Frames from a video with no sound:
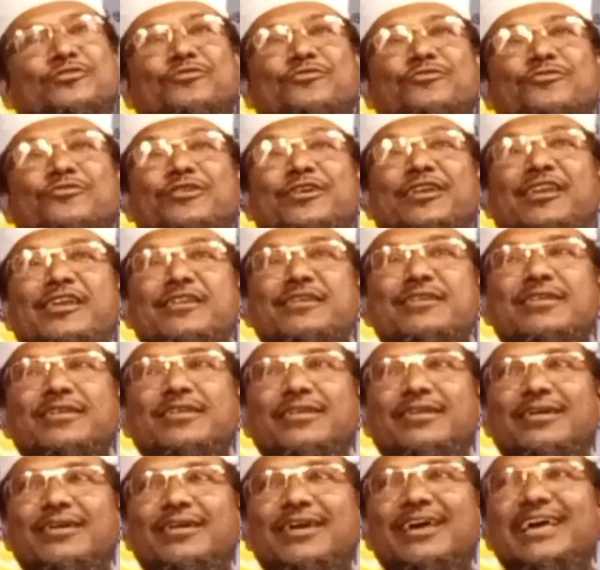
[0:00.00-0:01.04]
কঠোর হইলেন
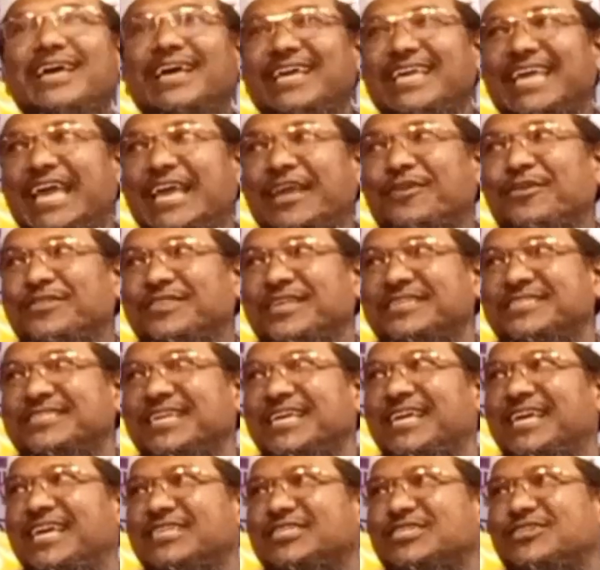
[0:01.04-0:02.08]
এই কথা
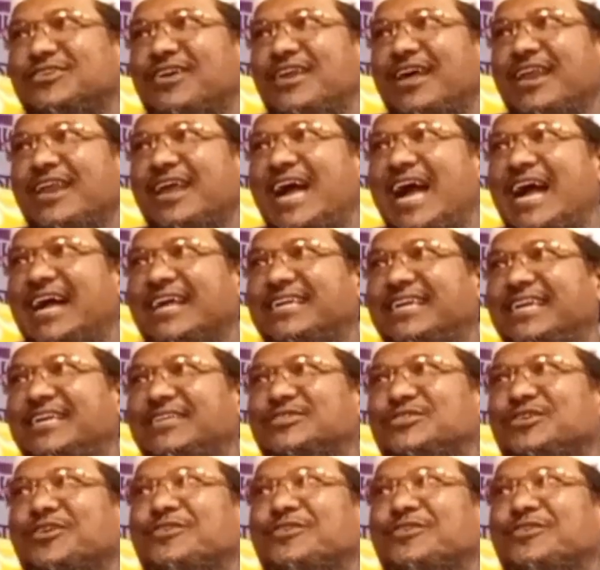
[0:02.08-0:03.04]
জিজ্ঞেস করার আগেই